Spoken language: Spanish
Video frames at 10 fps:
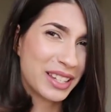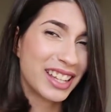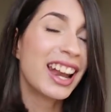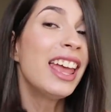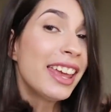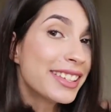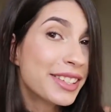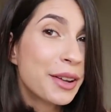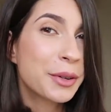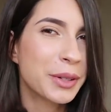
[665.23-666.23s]
hacer y si
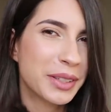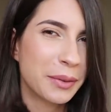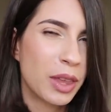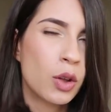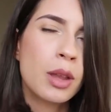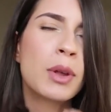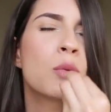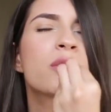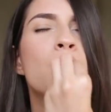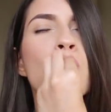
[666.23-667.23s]
te gustó este video. Te mando
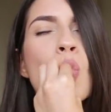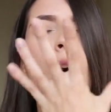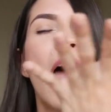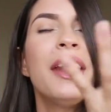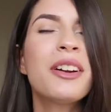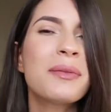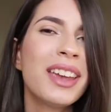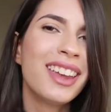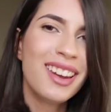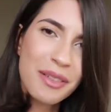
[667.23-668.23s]
un beso enorme
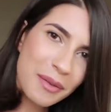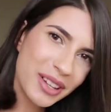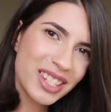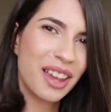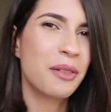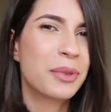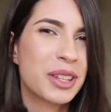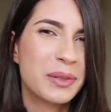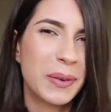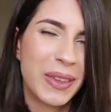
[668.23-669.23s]
y nos vemos en un
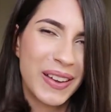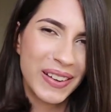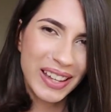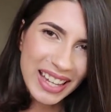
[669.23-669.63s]
próximo video.